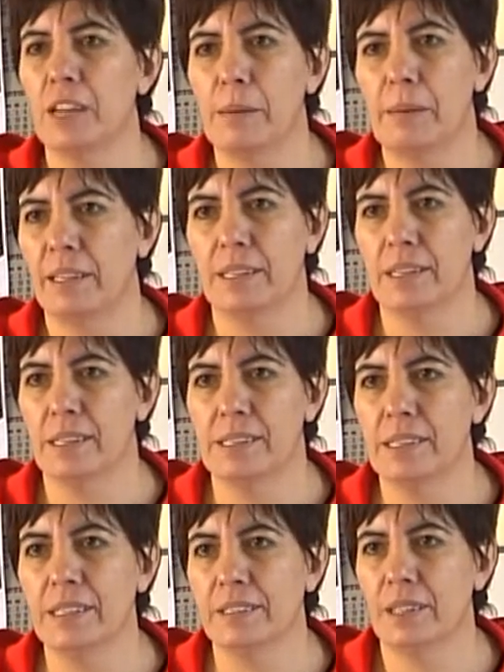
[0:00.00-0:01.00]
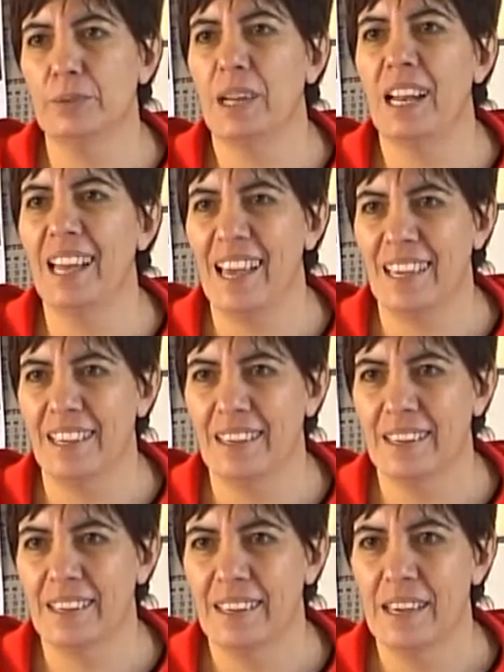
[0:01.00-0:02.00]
no, la paritaria existe, es una ley